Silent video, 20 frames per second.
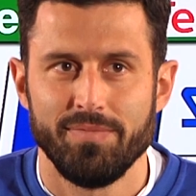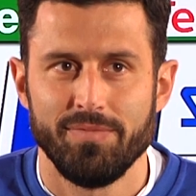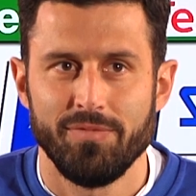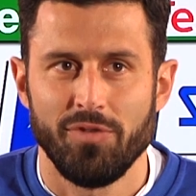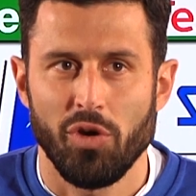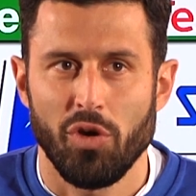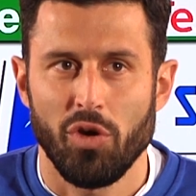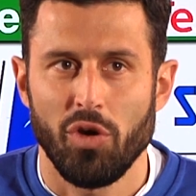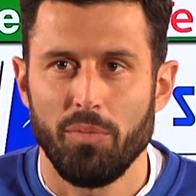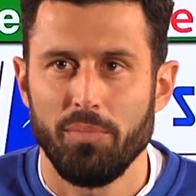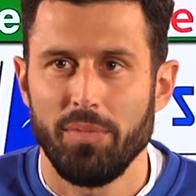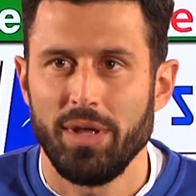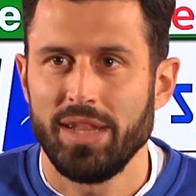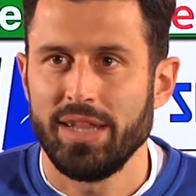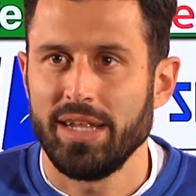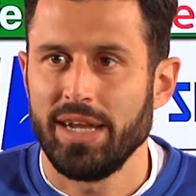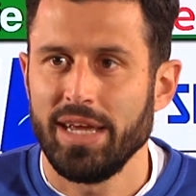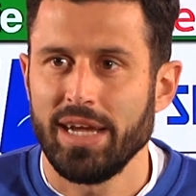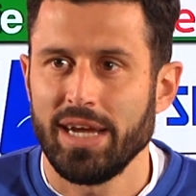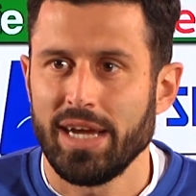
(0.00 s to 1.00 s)
vorrò
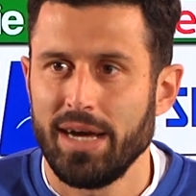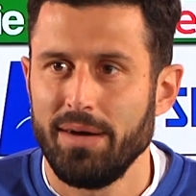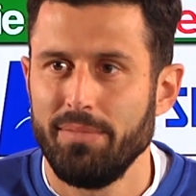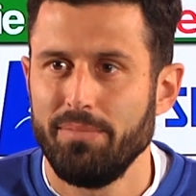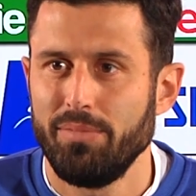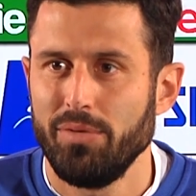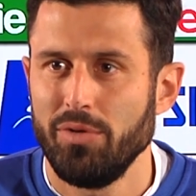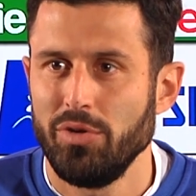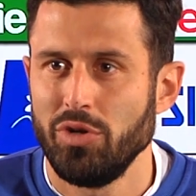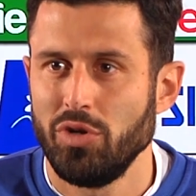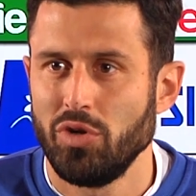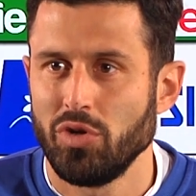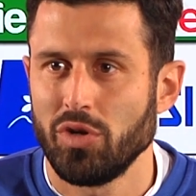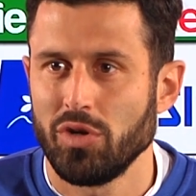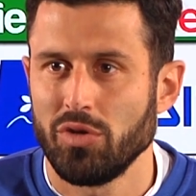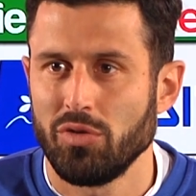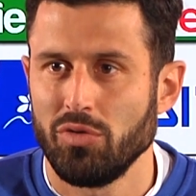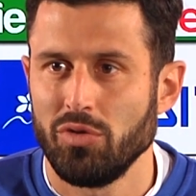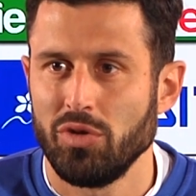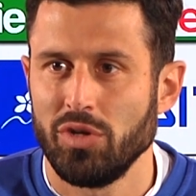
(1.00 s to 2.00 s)
mettere in campo i
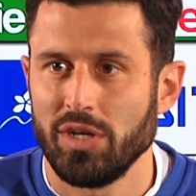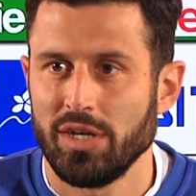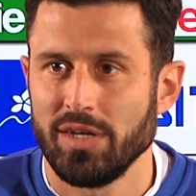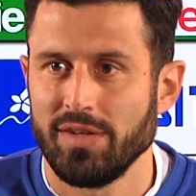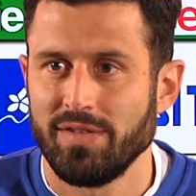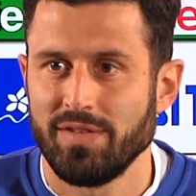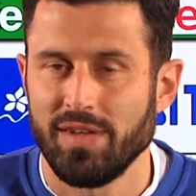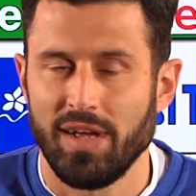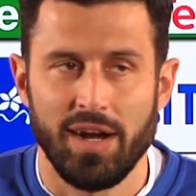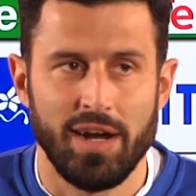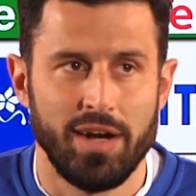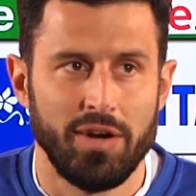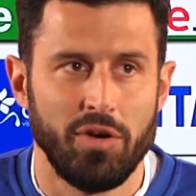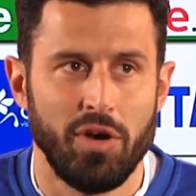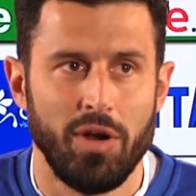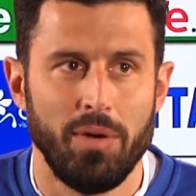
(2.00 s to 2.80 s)
giocatori che saranno